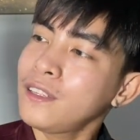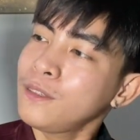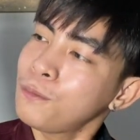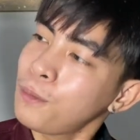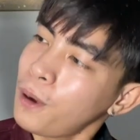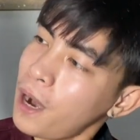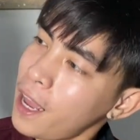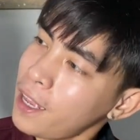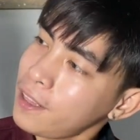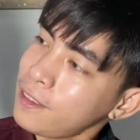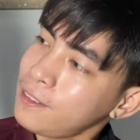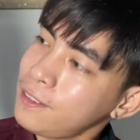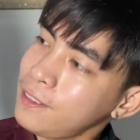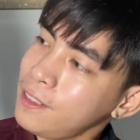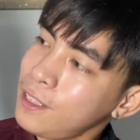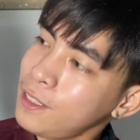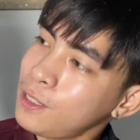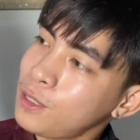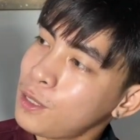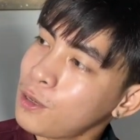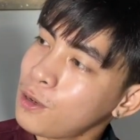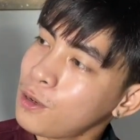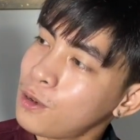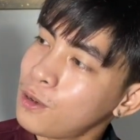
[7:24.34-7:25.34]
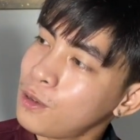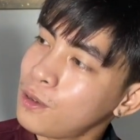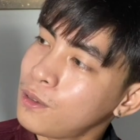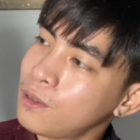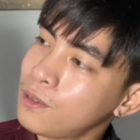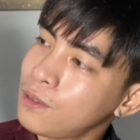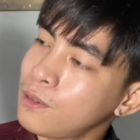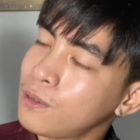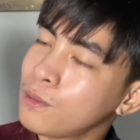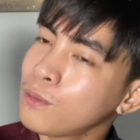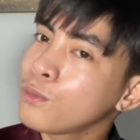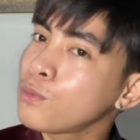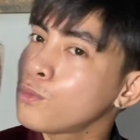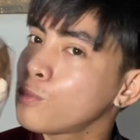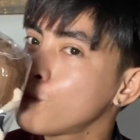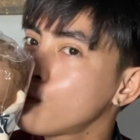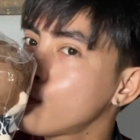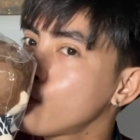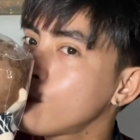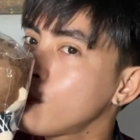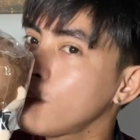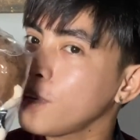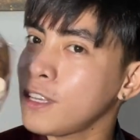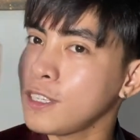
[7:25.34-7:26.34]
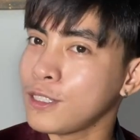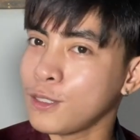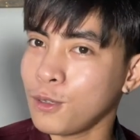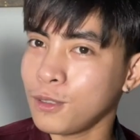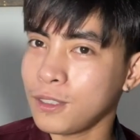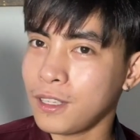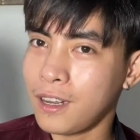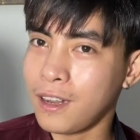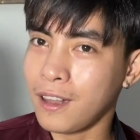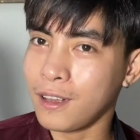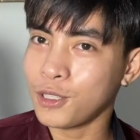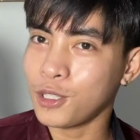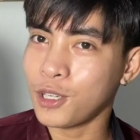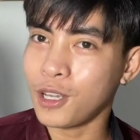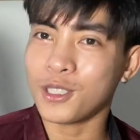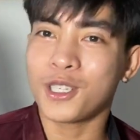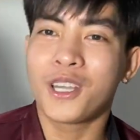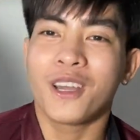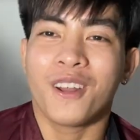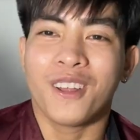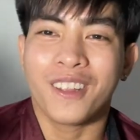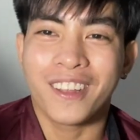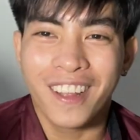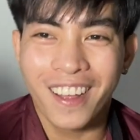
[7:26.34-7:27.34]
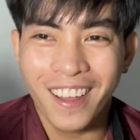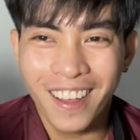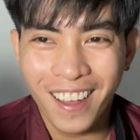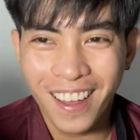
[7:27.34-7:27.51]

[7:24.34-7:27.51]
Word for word: Bright dito. Kiss ko na lang siya. Charot.